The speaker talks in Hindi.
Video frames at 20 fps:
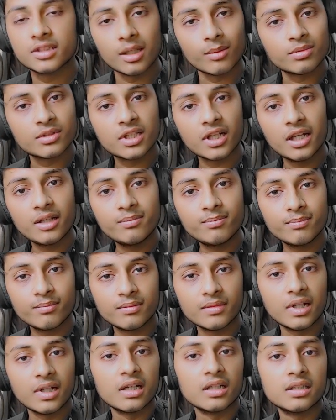सब्सक्राइब
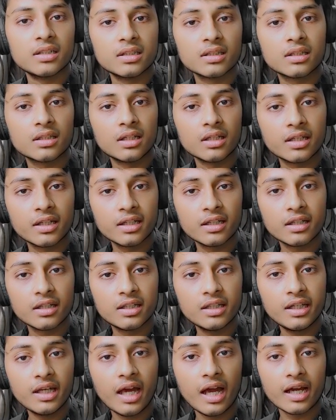करके
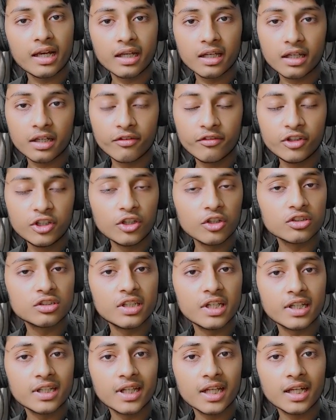रखिए आगे के
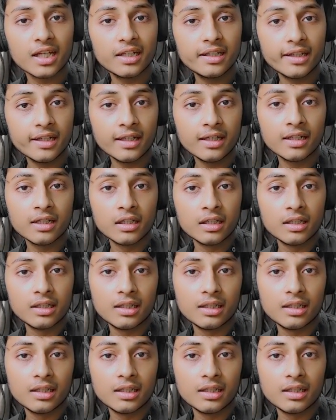वीडियोस देखने के लिए